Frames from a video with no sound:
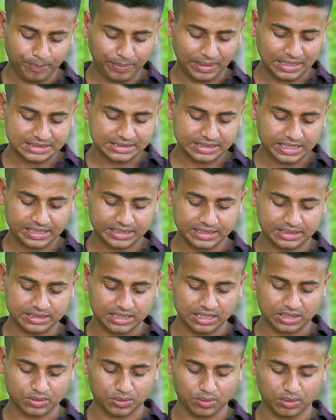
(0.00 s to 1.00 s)
পাঁচ তারিখটা
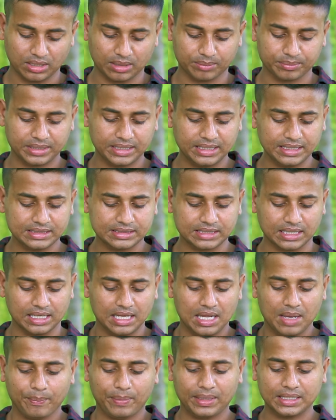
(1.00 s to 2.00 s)
সিলেক্ট করলাম ঠিক আছে
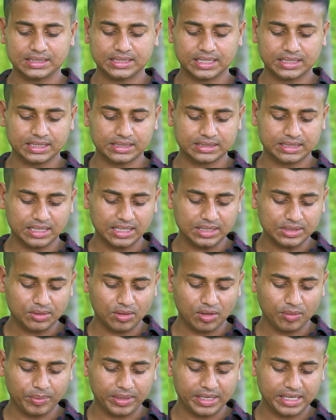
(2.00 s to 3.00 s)
পাঁচ তারিখটা সিলেক্ট
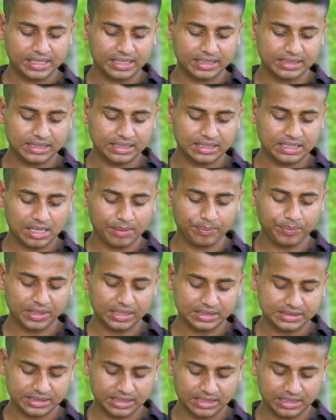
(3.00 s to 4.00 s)
করার পর এখান থেকে
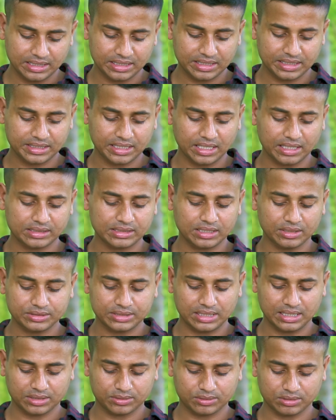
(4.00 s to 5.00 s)
আপনারা সেলের রিটার্নটাও
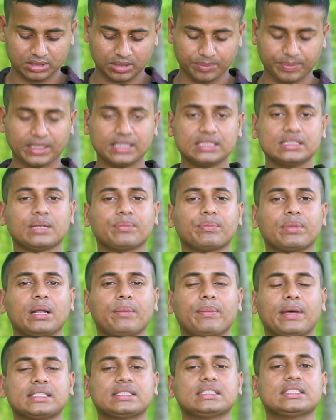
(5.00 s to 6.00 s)
সিলেক্ট করতে পারেন যে আপনারা
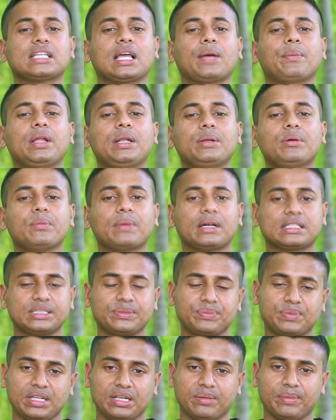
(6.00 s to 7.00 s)
বাসে যাবেন এবং
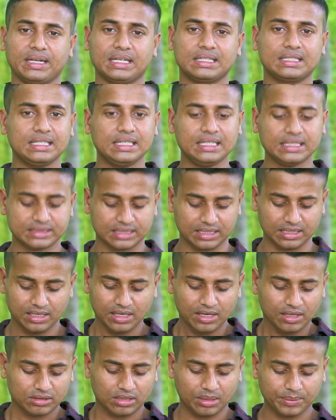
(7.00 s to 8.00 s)
বাসে ফিরবেন ঠিক আছে
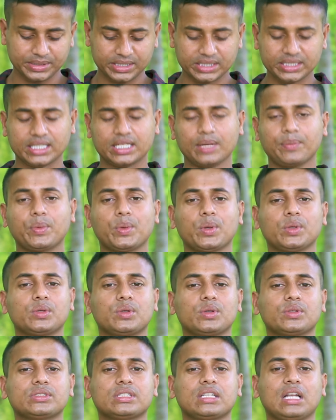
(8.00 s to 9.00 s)
তো আমি জাস্ট এটা
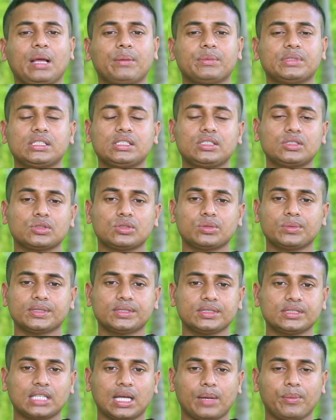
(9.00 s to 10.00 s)
প্রয়োজন হচ্ছে না আমি জাস্ট
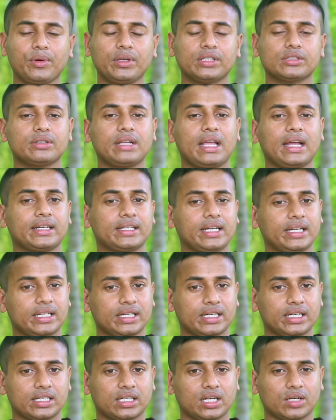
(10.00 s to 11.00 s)
শুধুমাত্র যাবো এই জন্য একটাই
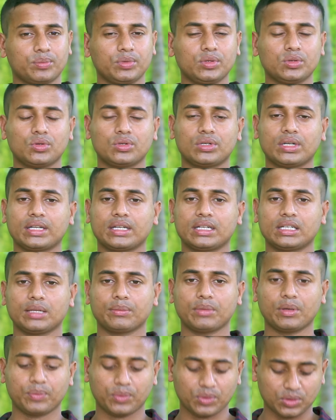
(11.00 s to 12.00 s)
টিকিট কাটবো দুইটা টিকিট
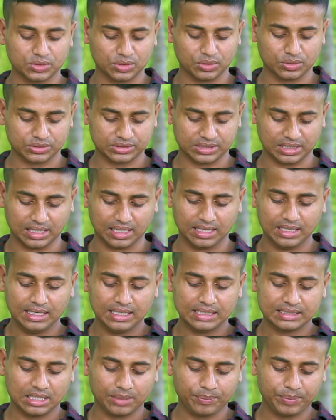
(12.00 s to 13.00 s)
আমার প্রয়োজন হচ্ছে না
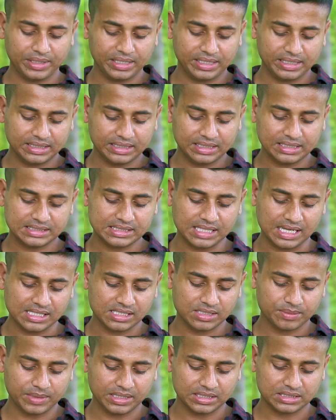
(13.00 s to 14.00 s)
তারপর এখান থেকে
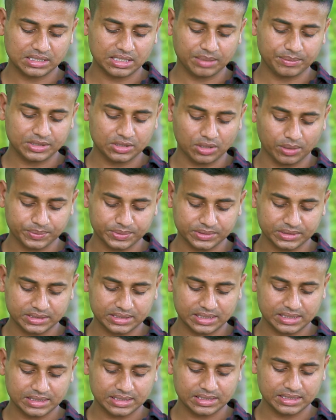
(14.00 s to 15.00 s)
সার্চ বার্স নামে যে অপশনটা
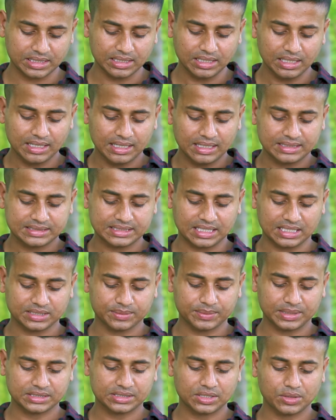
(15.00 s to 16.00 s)
দেখতেছেন সার্চ
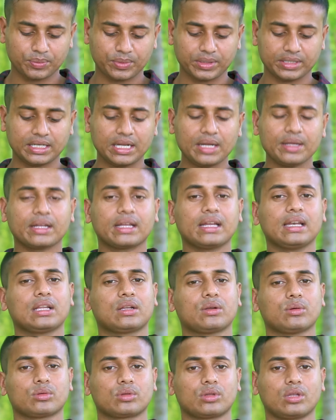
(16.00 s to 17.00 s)
বার্সের উপরে এটা
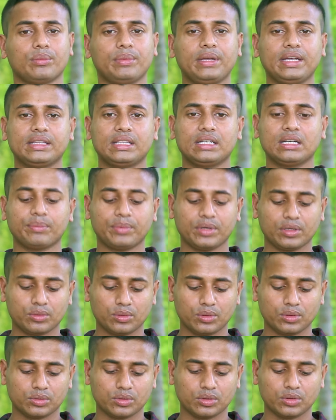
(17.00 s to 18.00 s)
ক্লিক করতে হবে এদিন আপনার
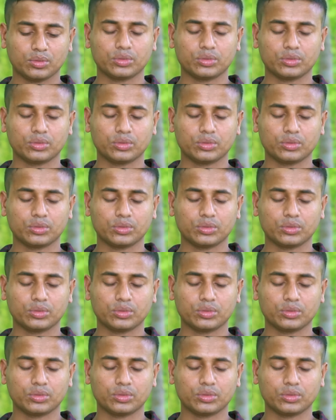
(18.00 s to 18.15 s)
কোন কোন